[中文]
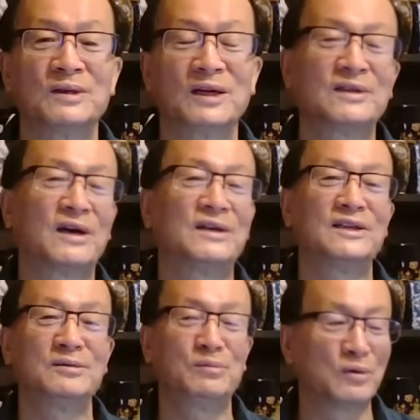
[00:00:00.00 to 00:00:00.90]
那当
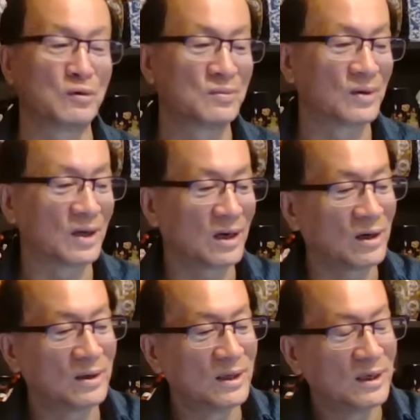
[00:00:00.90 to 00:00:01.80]
然就不公布了。
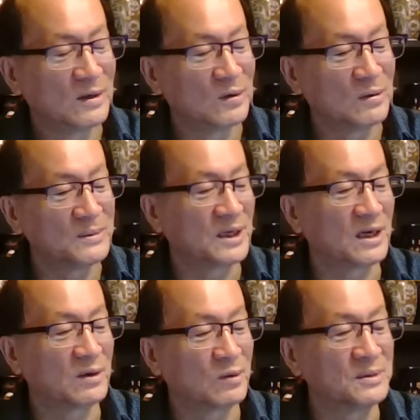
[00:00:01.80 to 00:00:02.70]
好，我们
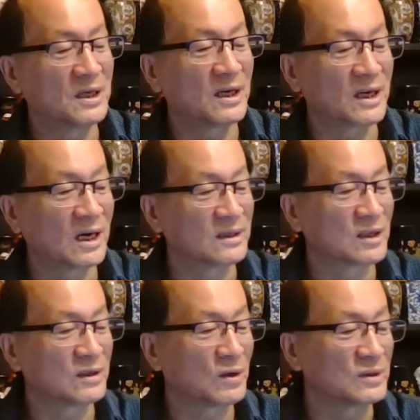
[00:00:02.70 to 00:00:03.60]
讲，我们再看看
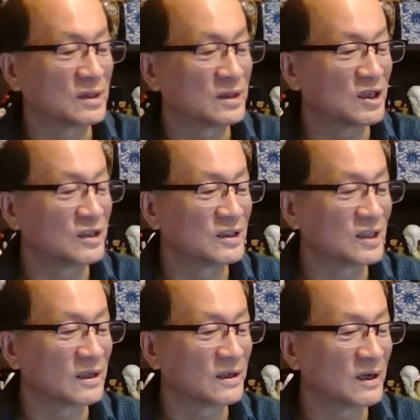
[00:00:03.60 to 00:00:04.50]
他到底是真的
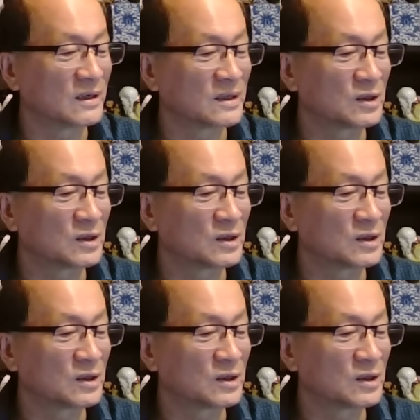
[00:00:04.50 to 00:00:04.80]
假的啊？